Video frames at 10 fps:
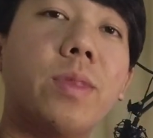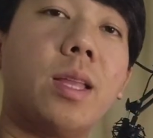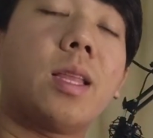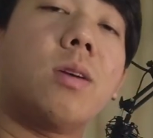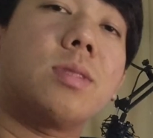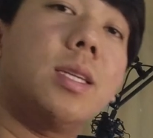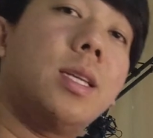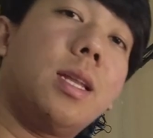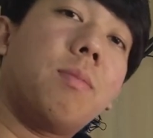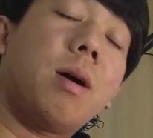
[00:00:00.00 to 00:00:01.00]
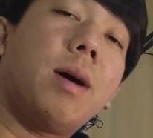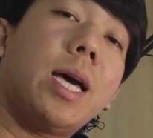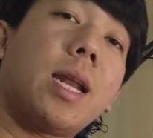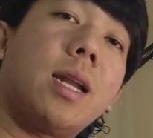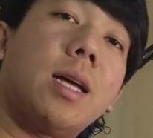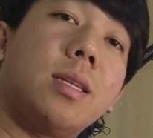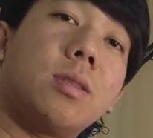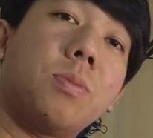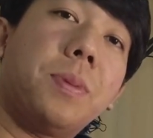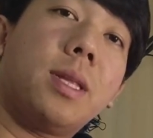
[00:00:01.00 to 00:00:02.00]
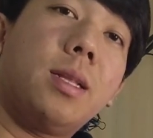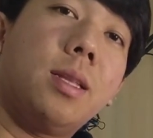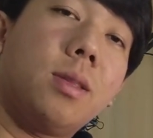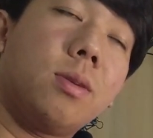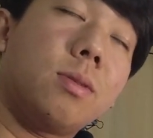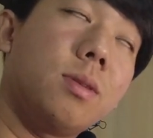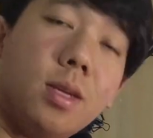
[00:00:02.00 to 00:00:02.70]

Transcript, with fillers: 10,000 yen na babayaran natin sa hospital dito.